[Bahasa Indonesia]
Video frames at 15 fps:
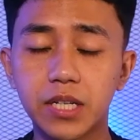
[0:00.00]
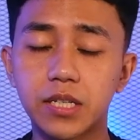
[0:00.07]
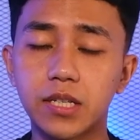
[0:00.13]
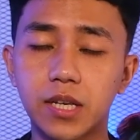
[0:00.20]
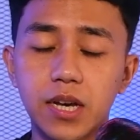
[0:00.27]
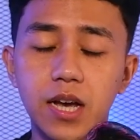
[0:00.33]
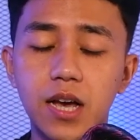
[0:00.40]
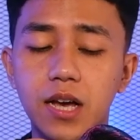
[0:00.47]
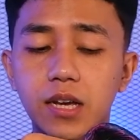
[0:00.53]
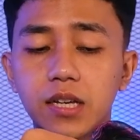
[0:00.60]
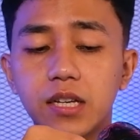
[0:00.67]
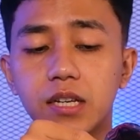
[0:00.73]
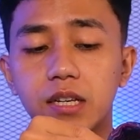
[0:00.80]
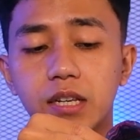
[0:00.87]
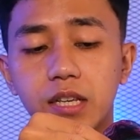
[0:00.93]
meshnya
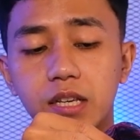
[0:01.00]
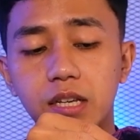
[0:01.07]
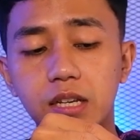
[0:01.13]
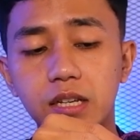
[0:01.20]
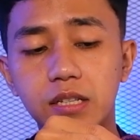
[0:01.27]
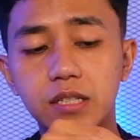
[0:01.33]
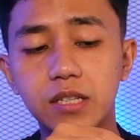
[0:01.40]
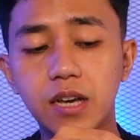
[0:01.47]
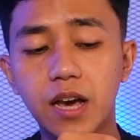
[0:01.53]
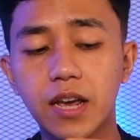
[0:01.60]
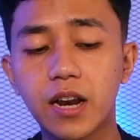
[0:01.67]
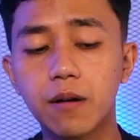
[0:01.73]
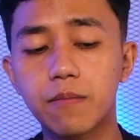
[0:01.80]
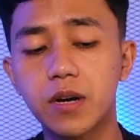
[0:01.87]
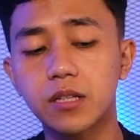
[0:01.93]
ini dia
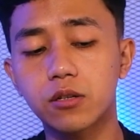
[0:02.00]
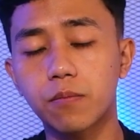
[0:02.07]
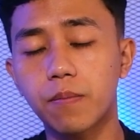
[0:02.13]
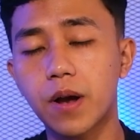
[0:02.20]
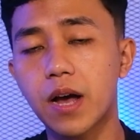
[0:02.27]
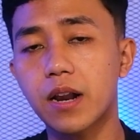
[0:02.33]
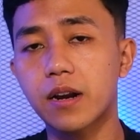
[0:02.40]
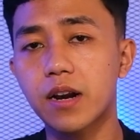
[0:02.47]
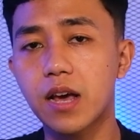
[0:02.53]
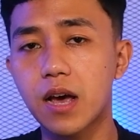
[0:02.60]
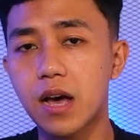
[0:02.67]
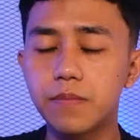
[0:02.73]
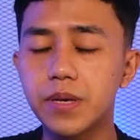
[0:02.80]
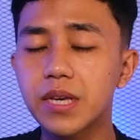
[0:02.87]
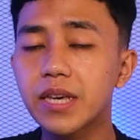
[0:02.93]
enak banget sob
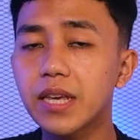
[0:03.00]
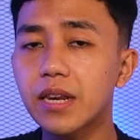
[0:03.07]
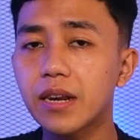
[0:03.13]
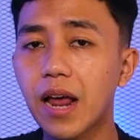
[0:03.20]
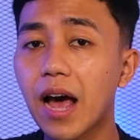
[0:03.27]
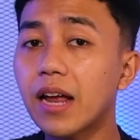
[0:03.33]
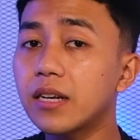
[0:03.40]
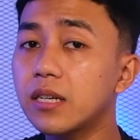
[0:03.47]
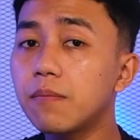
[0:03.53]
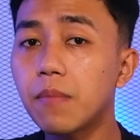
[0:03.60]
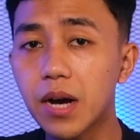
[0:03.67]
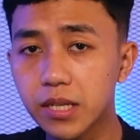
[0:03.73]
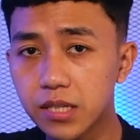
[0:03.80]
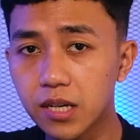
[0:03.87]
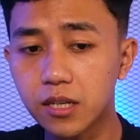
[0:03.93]
karena bikin adem
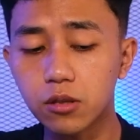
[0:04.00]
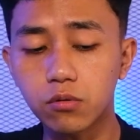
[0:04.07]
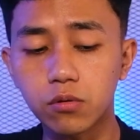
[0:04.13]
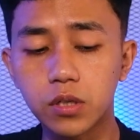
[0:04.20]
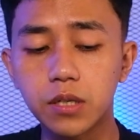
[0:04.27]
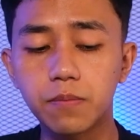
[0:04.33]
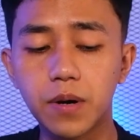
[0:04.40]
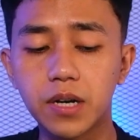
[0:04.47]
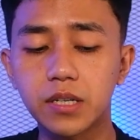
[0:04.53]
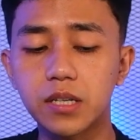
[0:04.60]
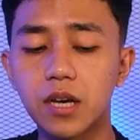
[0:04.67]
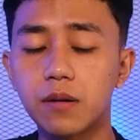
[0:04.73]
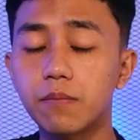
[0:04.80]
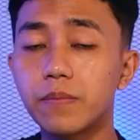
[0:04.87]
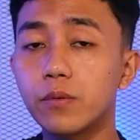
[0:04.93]
aja gitu di
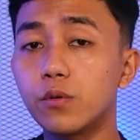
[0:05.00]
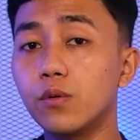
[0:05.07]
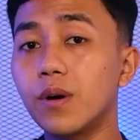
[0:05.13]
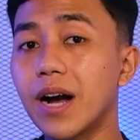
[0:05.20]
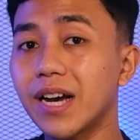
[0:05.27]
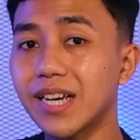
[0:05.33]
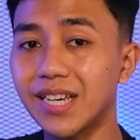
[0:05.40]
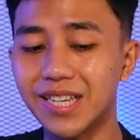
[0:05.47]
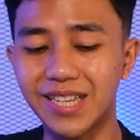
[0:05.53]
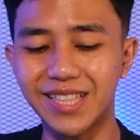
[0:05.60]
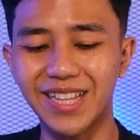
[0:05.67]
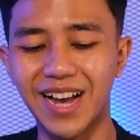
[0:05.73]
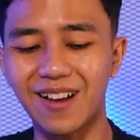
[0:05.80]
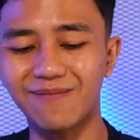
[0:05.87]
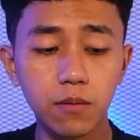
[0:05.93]
bagian punggung kaki
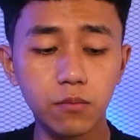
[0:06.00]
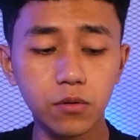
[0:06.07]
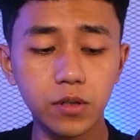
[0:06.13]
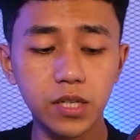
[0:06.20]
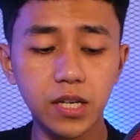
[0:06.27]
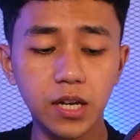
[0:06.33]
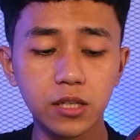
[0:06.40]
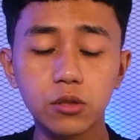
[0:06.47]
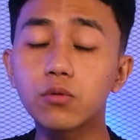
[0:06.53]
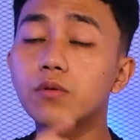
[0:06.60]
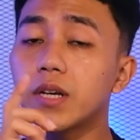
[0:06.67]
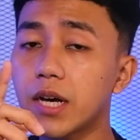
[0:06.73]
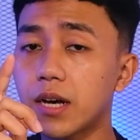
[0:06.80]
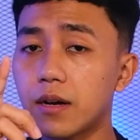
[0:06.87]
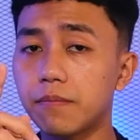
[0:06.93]
kita. Kemudian
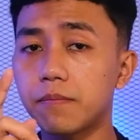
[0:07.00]
juga